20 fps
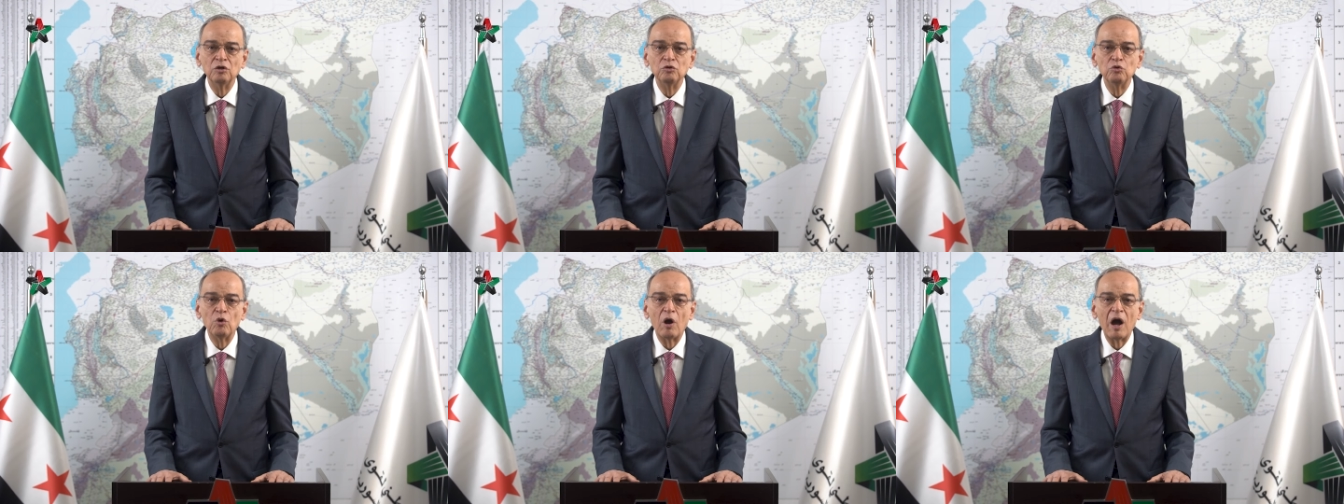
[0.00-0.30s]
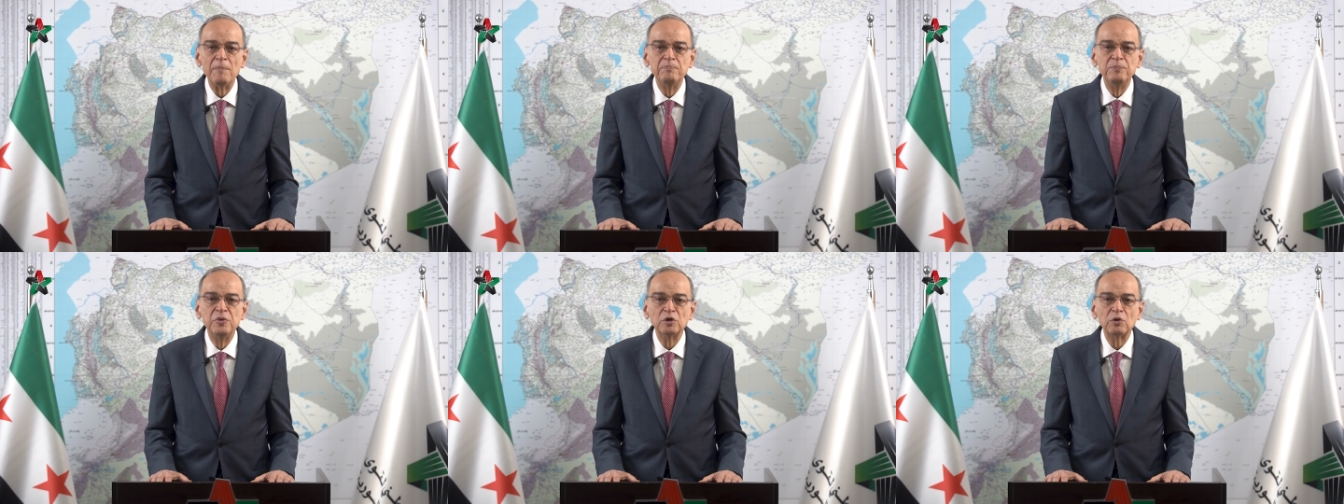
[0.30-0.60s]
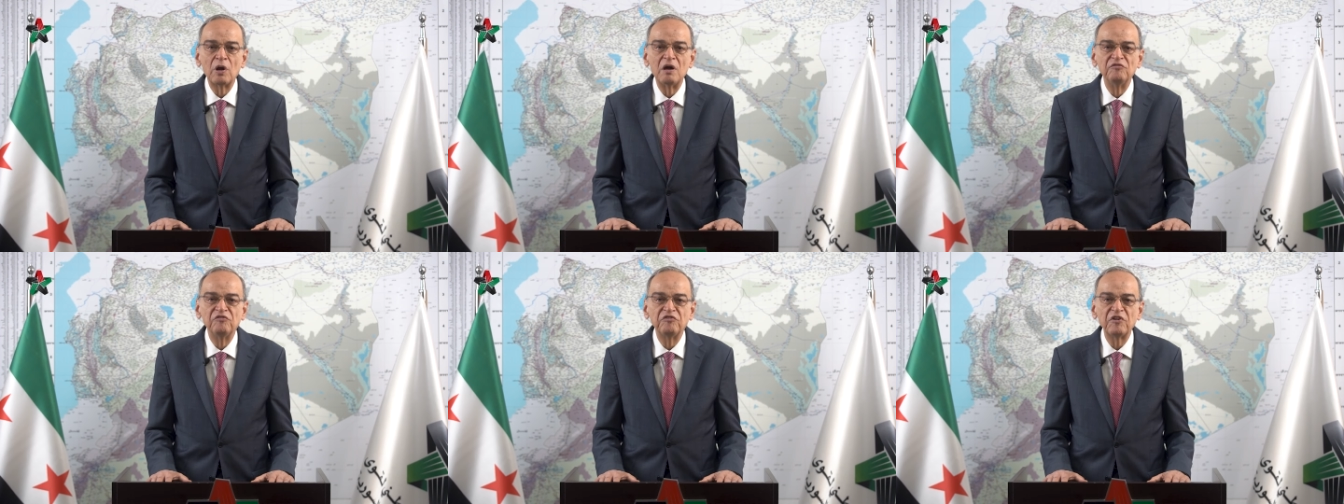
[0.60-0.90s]

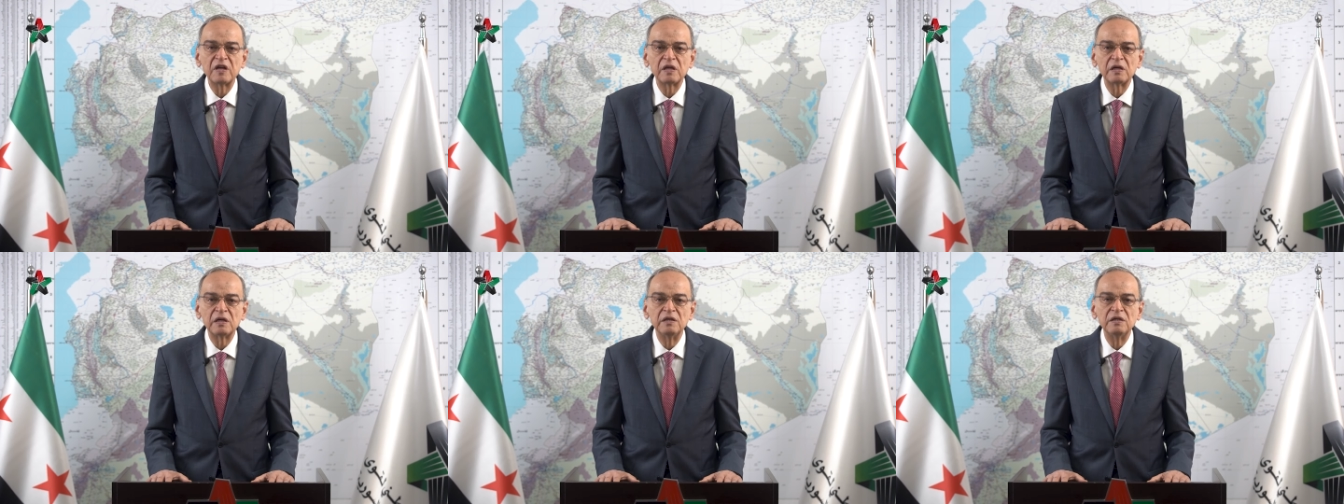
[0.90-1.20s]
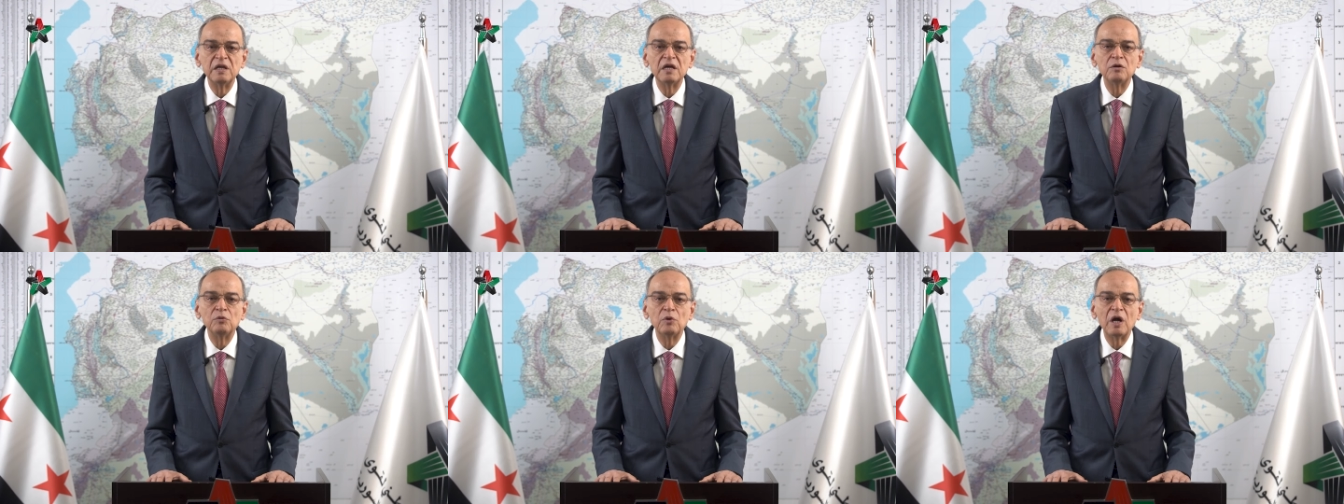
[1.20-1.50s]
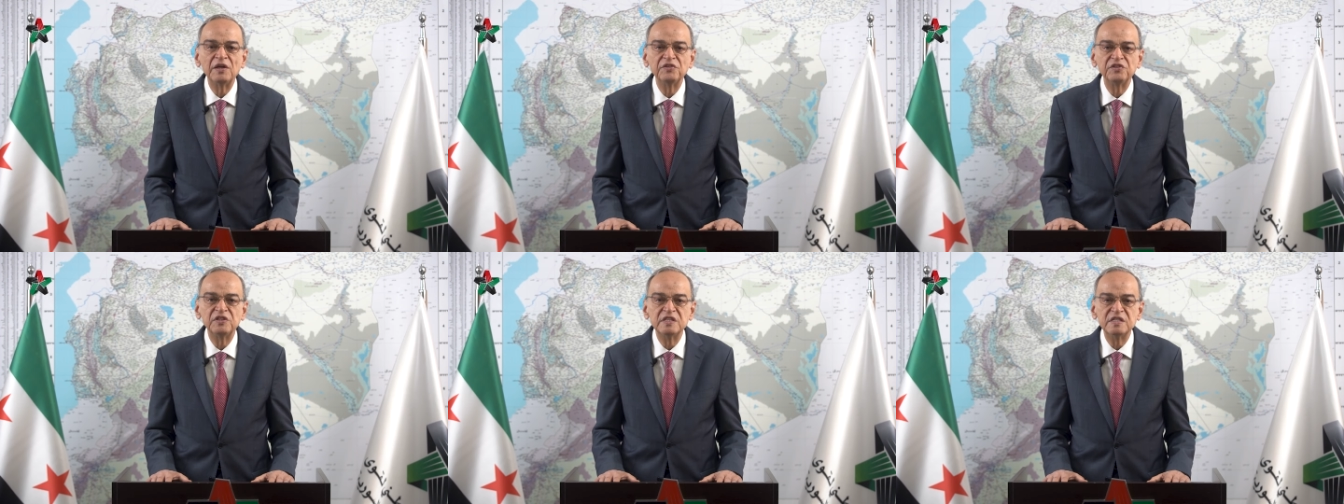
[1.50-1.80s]
نعبر عن فخرنا
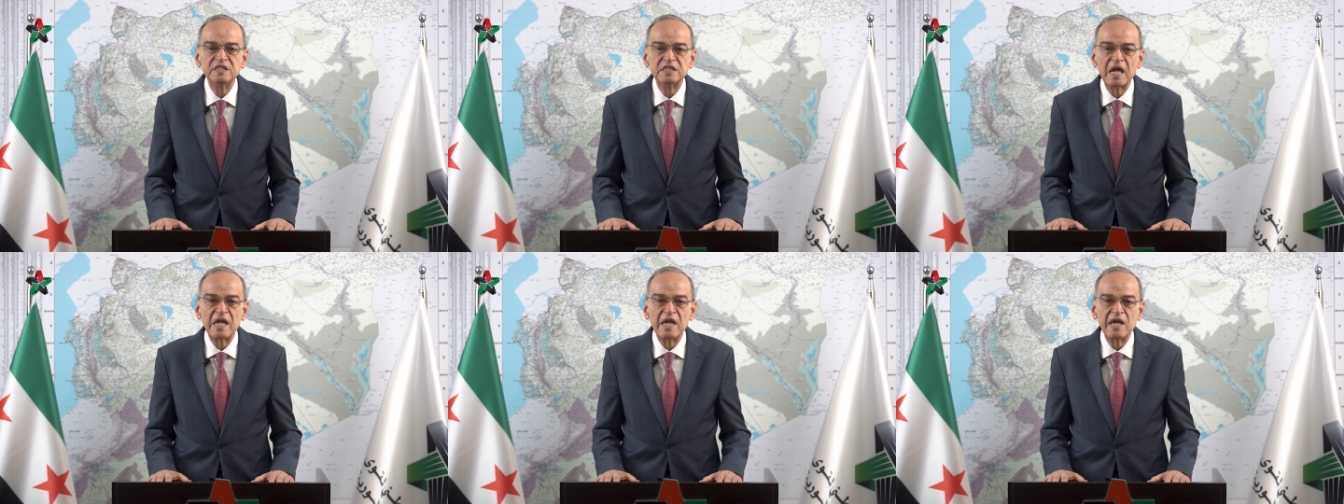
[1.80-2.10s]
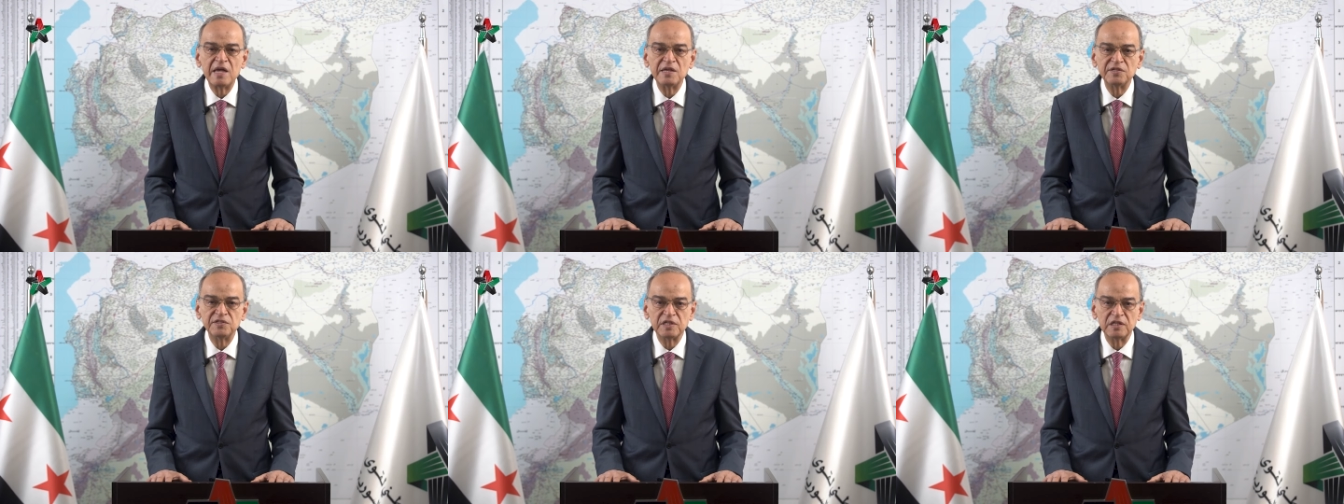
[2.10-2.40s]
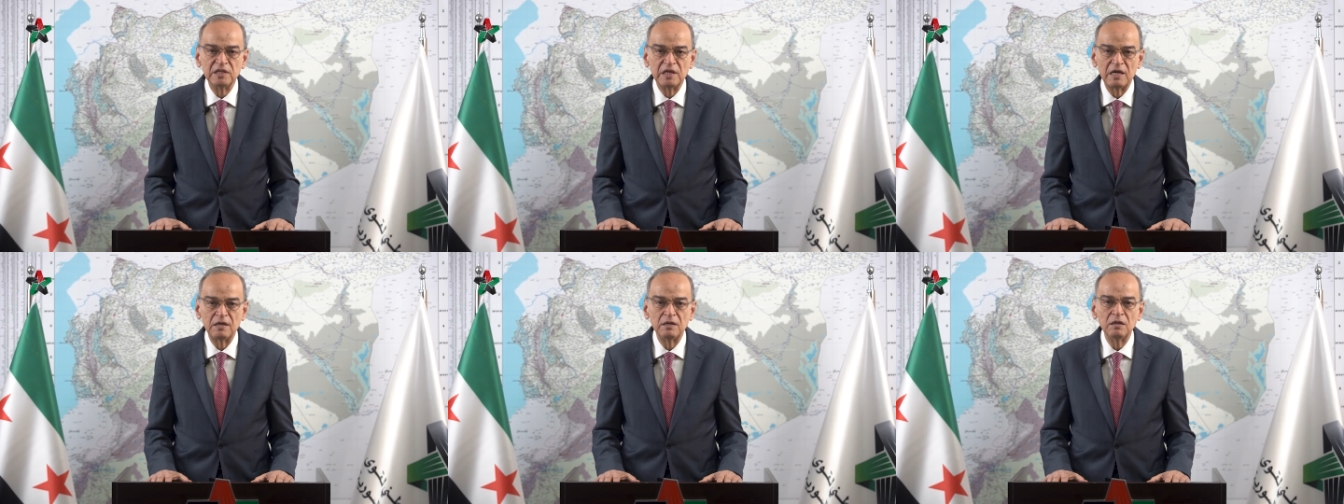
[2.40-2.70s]

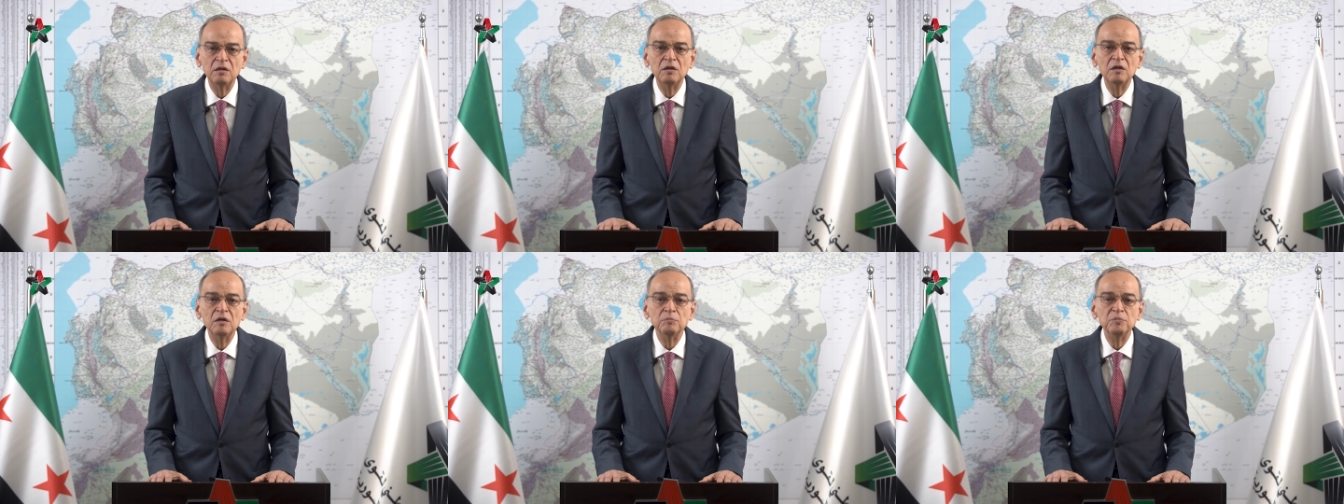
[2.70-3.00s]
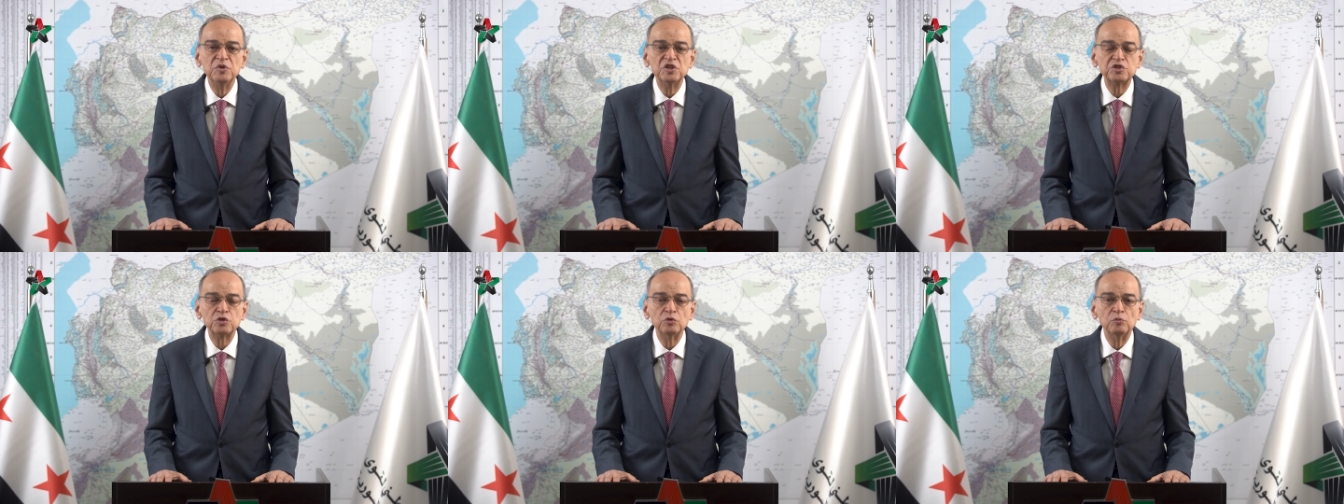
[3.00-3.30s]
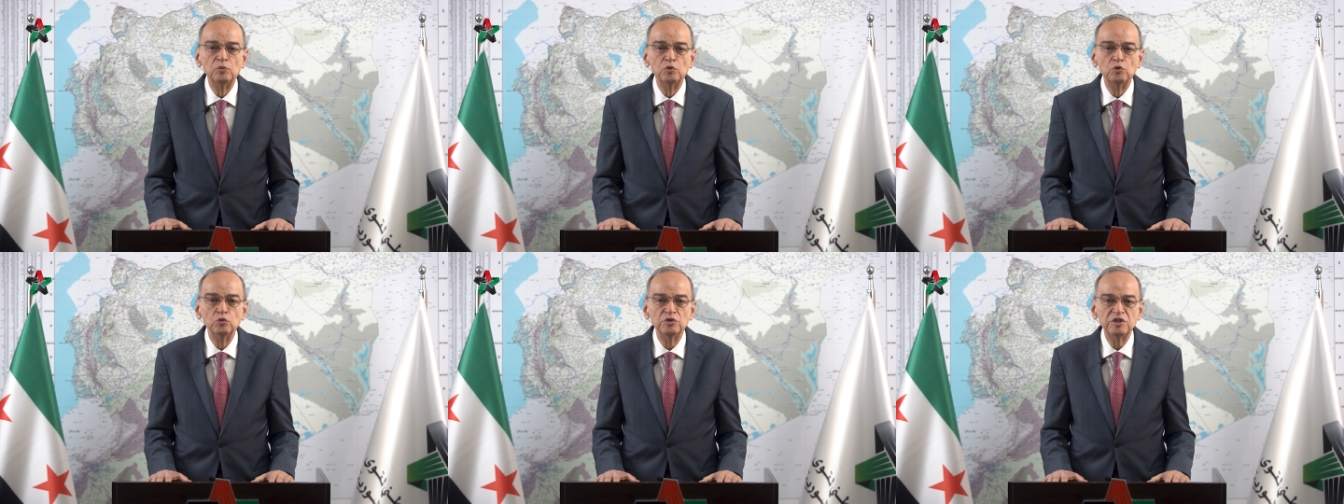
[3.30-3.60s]
واعتزازنا
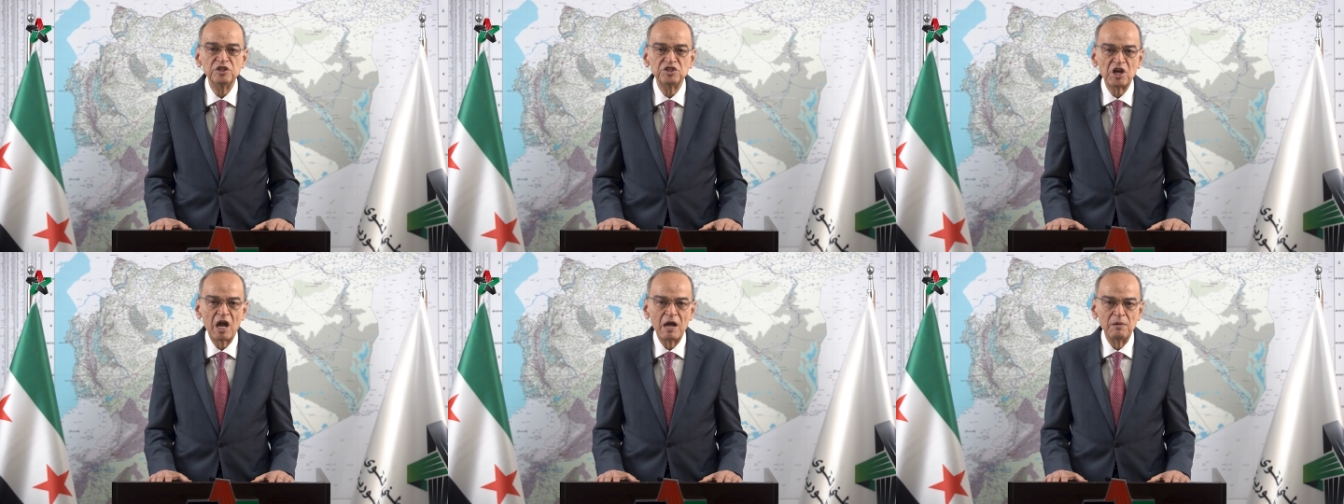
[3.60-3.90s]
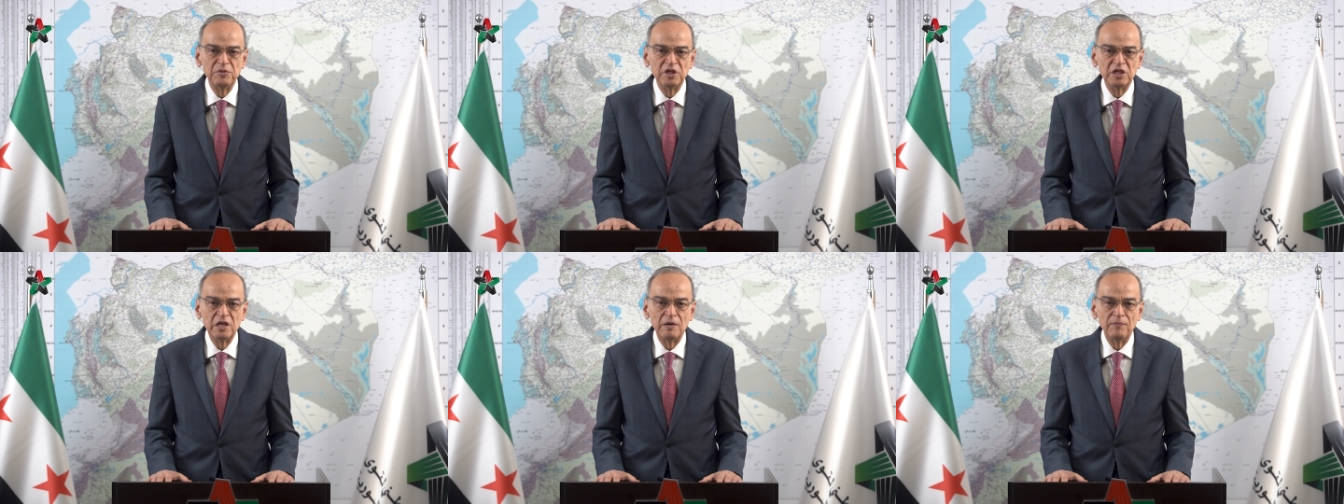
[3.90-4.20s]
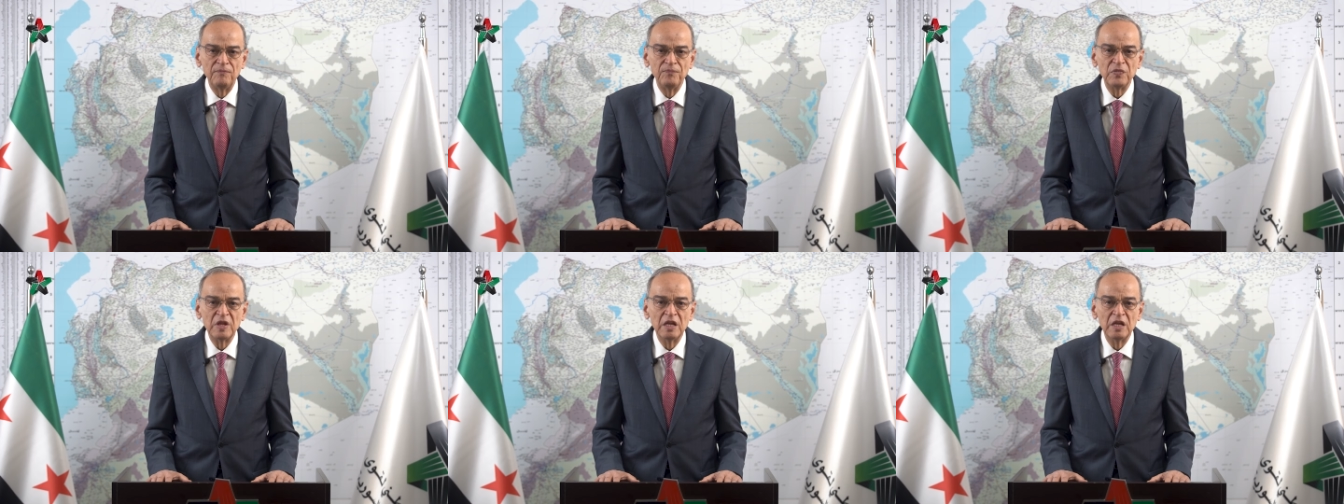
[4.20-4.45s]
بصمود شعبنا